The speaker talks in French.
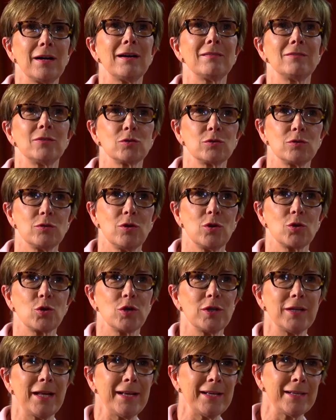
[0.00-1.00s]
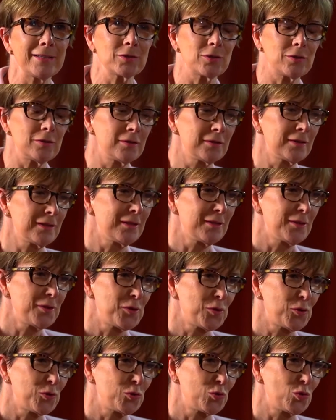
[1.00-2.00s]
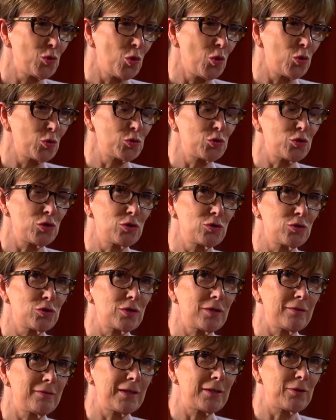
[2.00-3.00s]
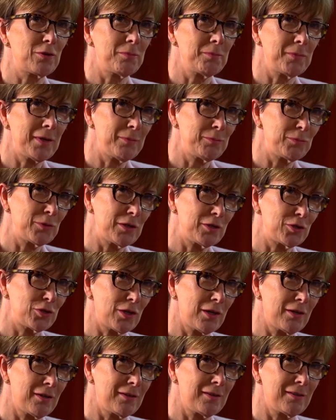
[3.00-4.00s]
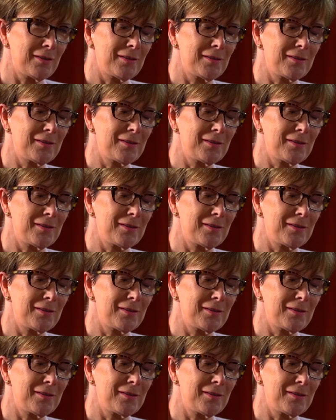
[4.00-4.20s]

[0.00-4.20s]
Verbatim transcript: avant de le connaître, donc c'est que j'avais quand même déjà